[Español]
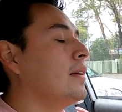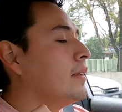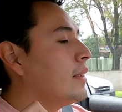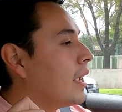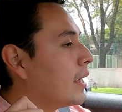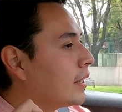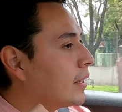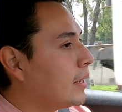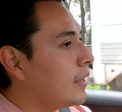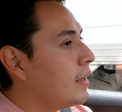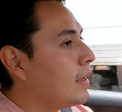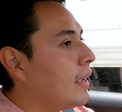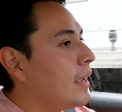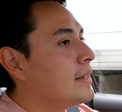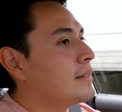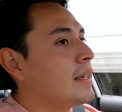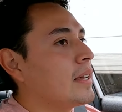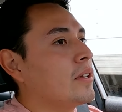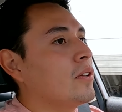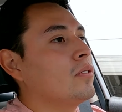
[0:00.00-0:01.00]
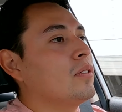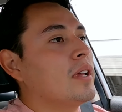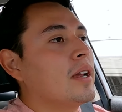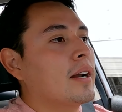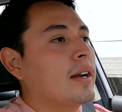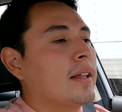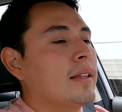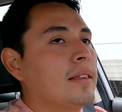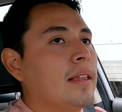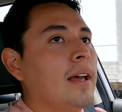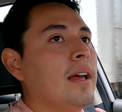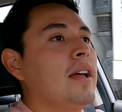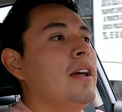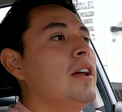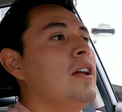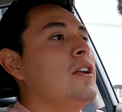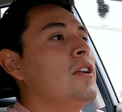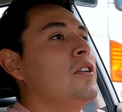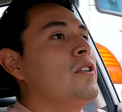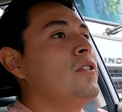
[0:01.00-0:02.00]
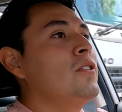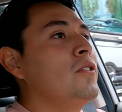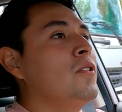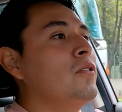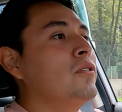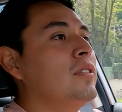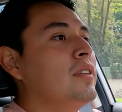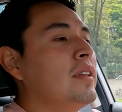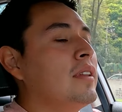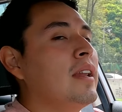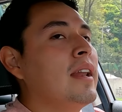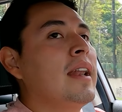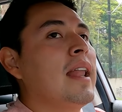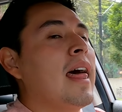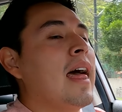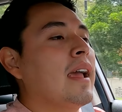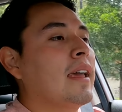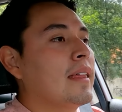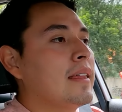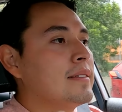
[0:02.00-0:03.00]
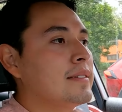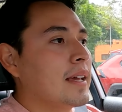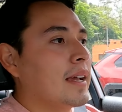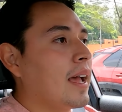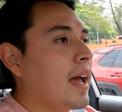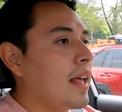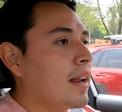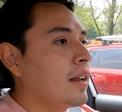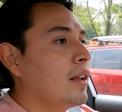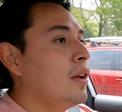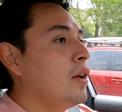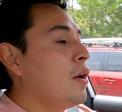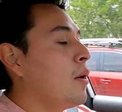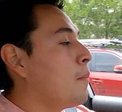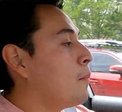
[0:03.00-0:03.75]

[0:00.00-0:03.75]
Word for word: Y aquí esta Hyundai Creta no tiene nada que destacar,